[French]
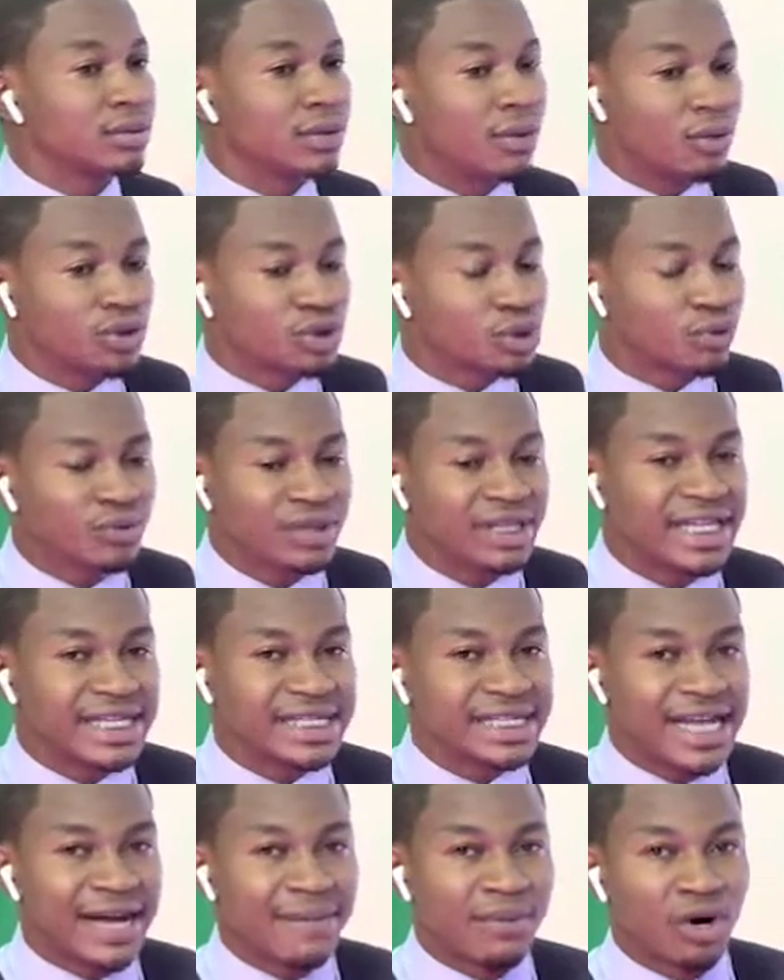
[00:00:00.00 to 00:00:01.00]
aujourd'hui, des
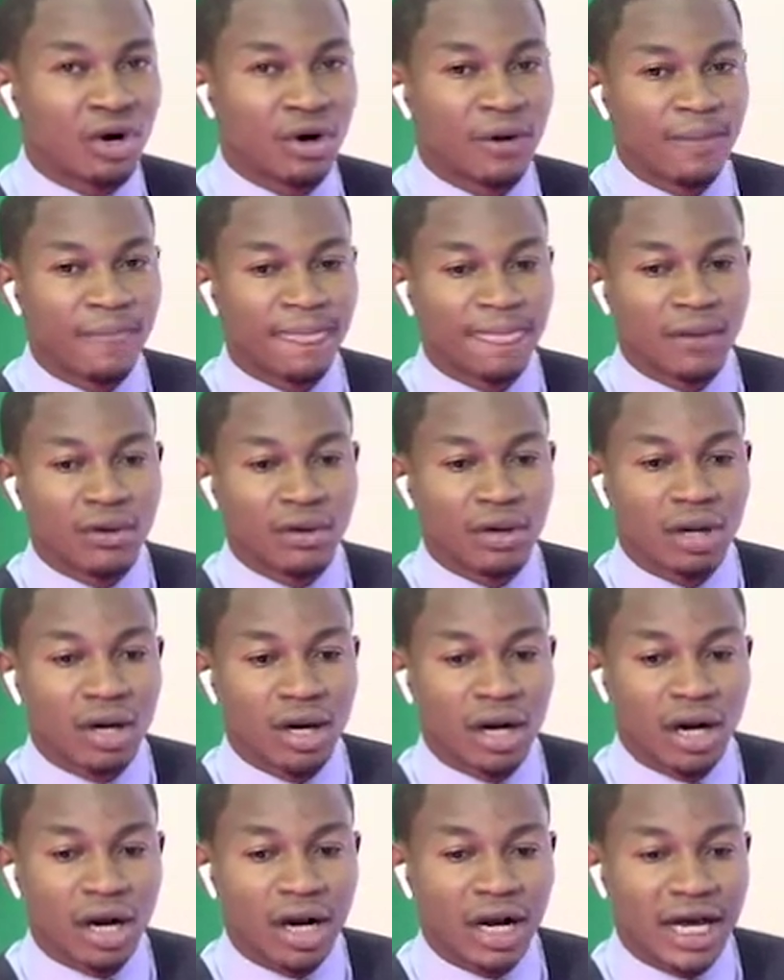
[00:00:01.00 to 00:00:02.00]
sabres
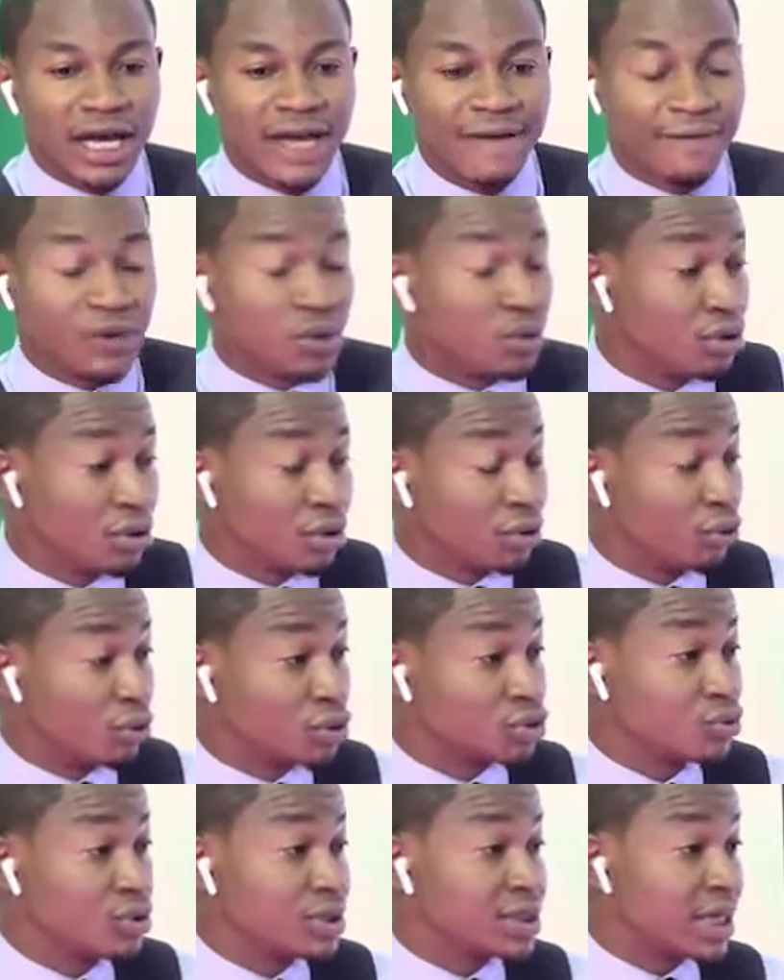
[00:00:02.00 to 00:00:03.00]
est venu
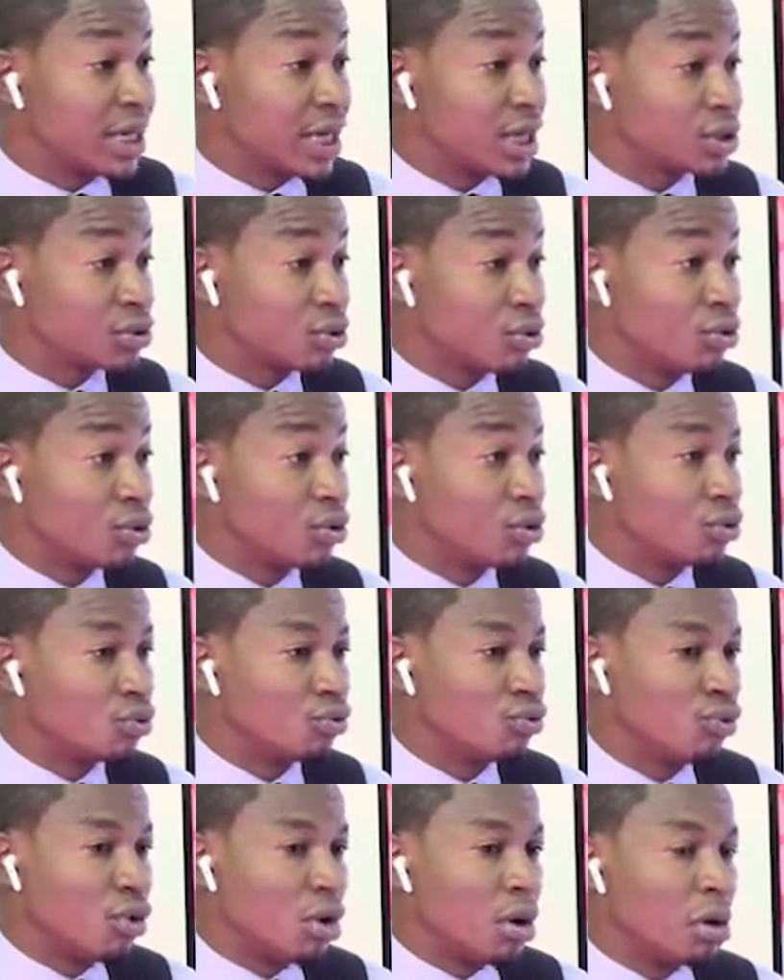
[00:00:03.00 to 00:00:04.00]
dans une sélection
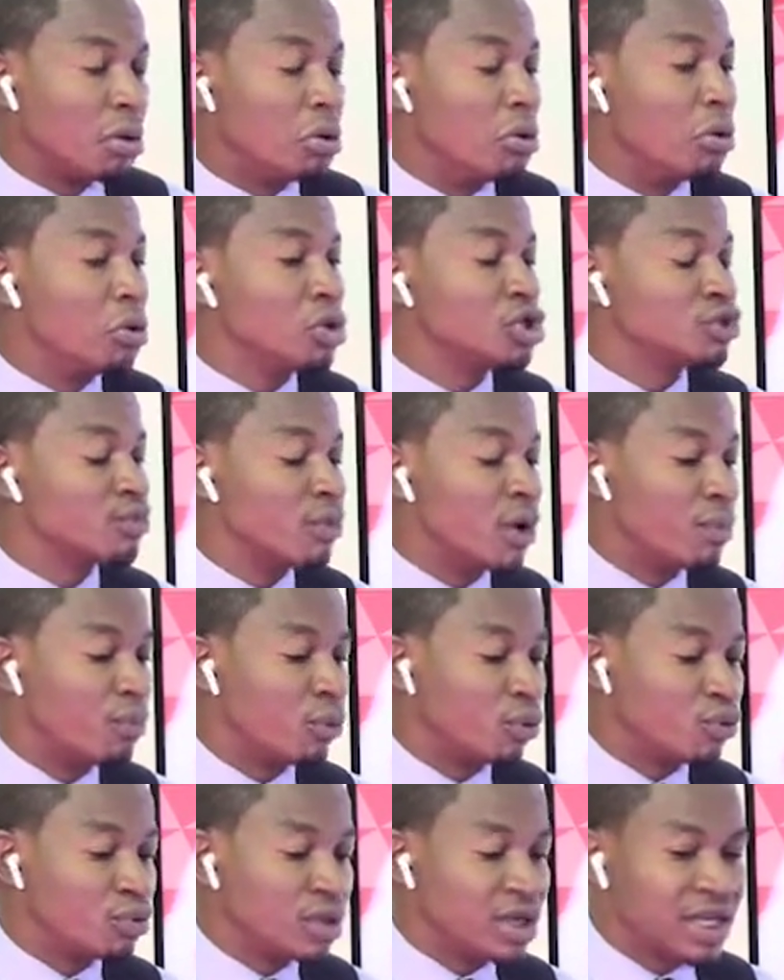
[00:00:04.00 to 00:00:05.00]
où, heureusement
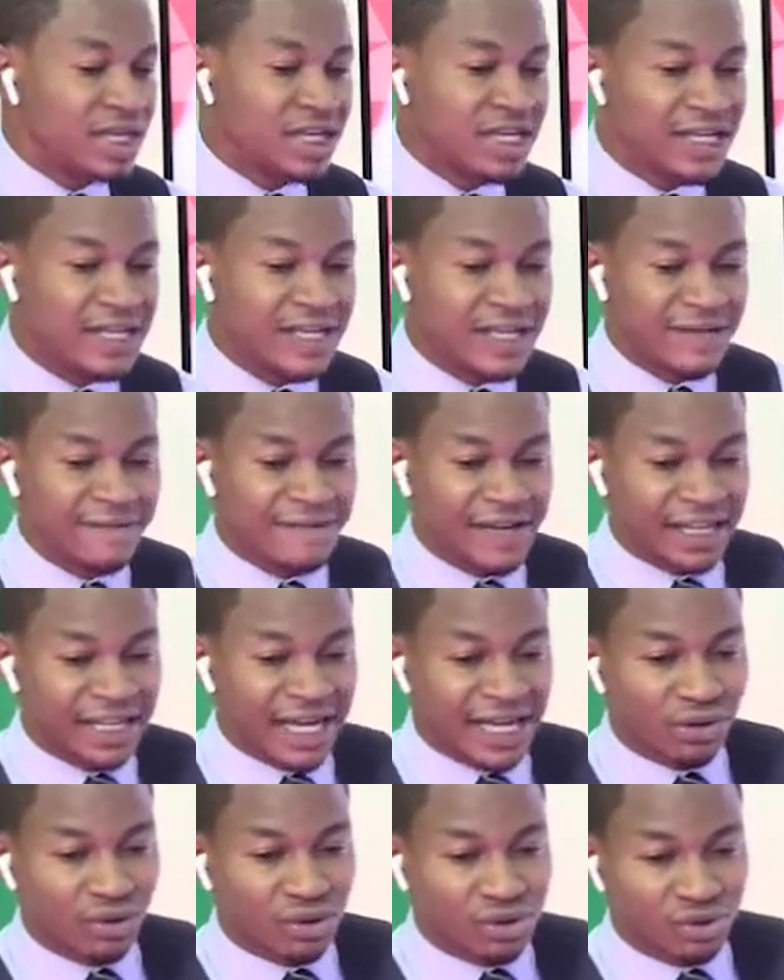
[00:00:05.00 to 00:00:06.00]
pour lui, il
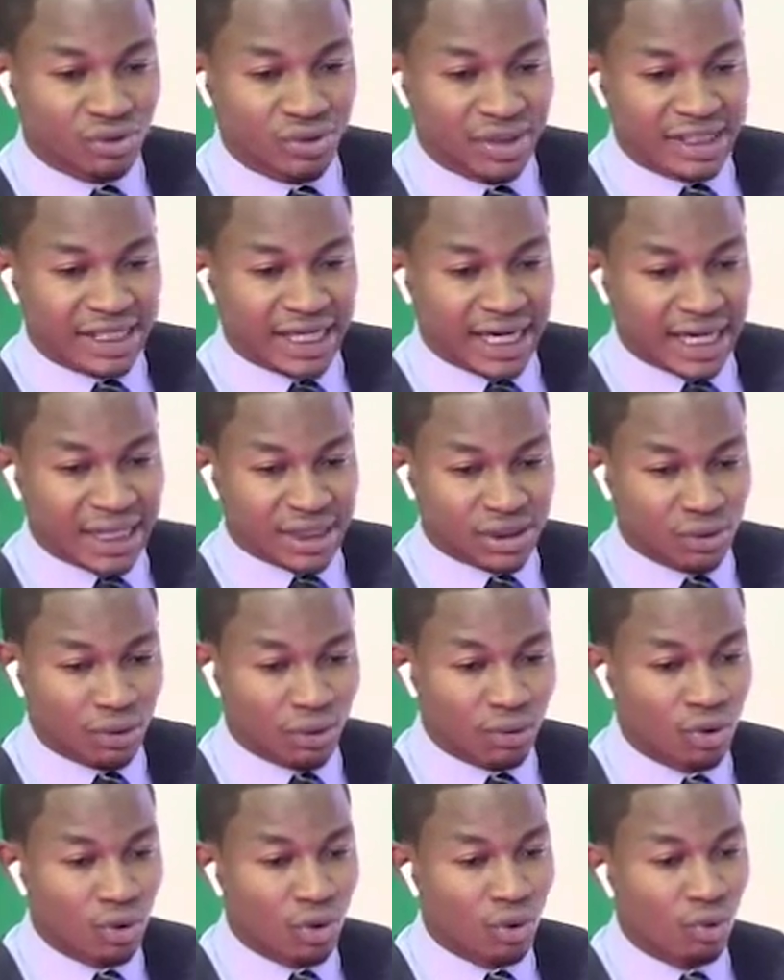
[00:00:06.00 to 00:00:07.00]
viendra dans une
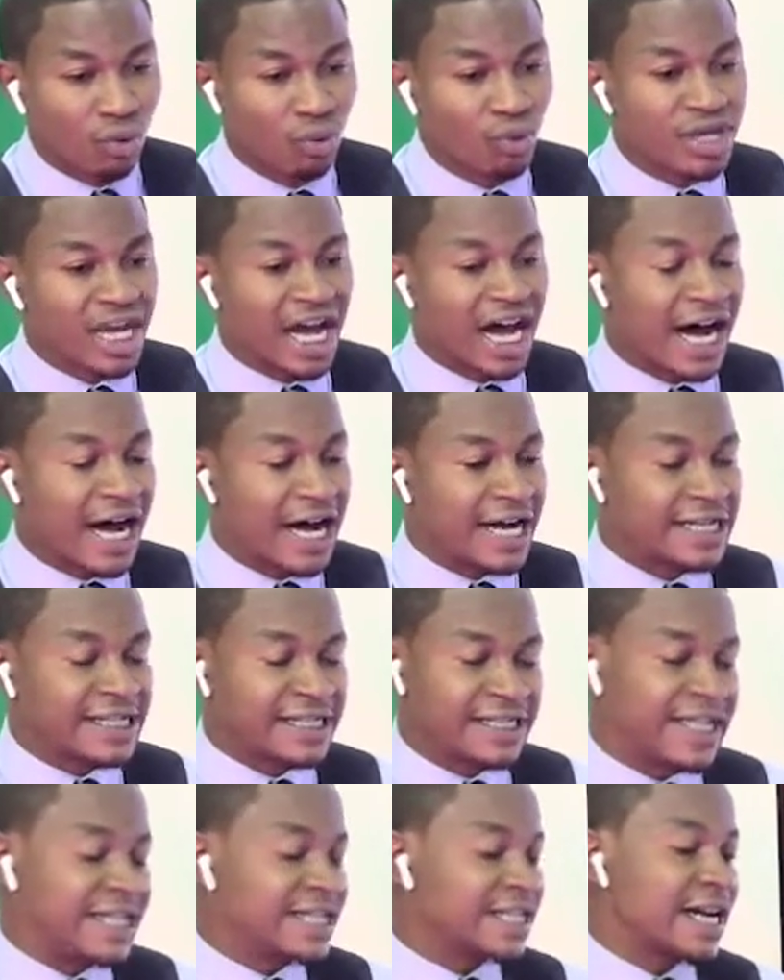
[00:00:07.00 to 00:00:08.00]
sélection où il y a
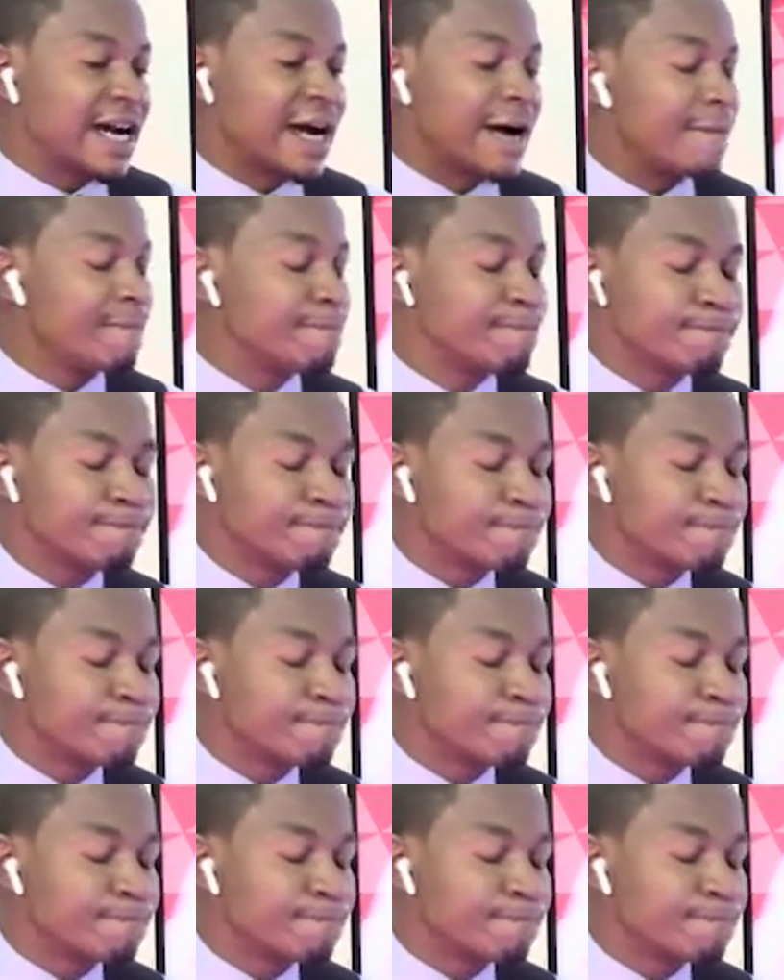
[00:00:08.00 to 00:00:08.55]
déjà